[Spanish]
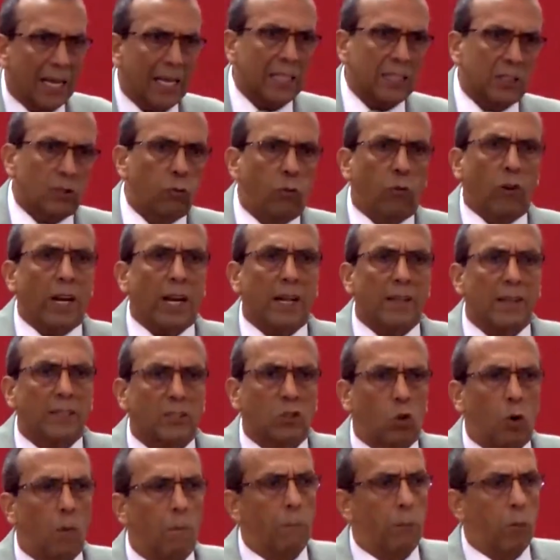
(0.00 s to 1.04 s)
que fuera
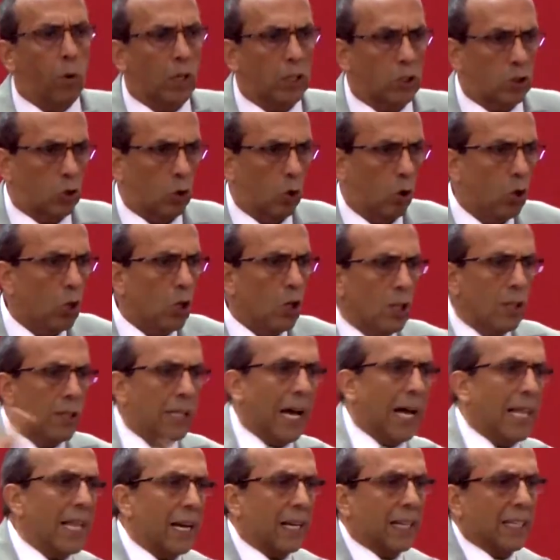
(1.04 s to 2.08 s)
descompuesto,
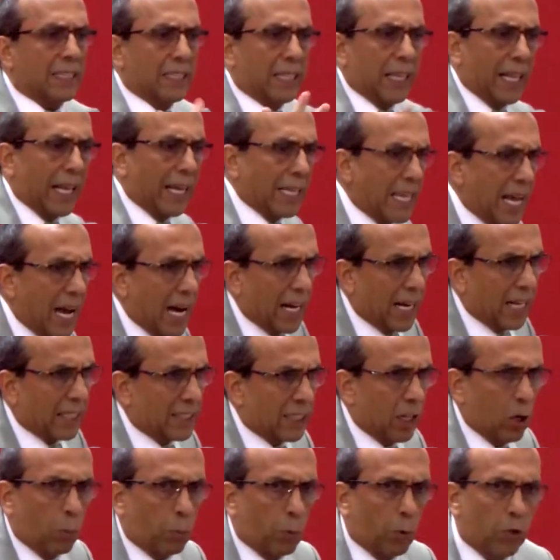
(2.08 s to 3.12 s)
nada que se dañara se
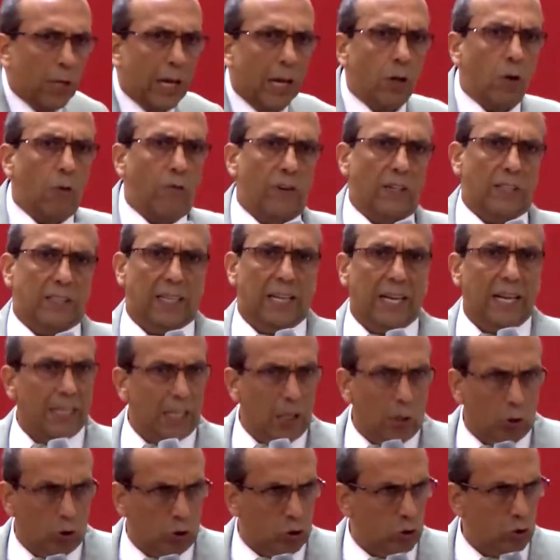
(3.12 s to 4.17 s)
lo podían ofrecer a
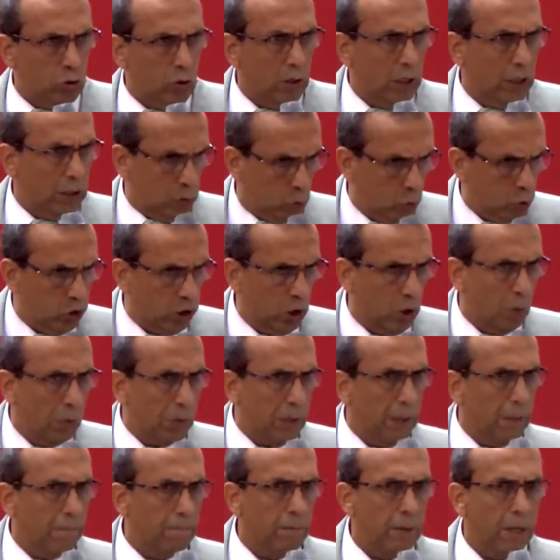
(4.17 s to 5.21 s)
Dios. Escúchalo
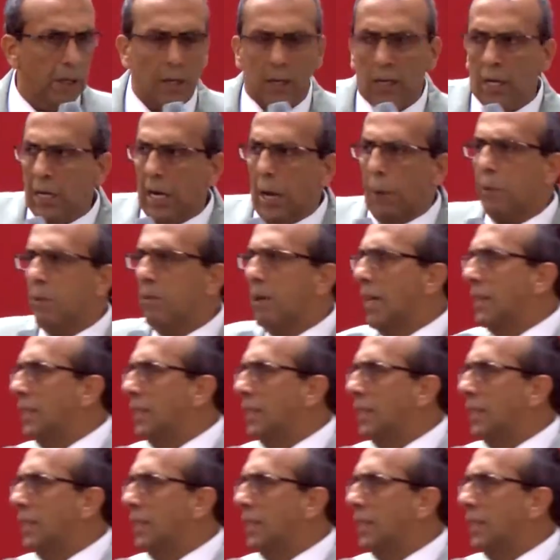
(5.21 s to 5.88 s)
bien. La Biblia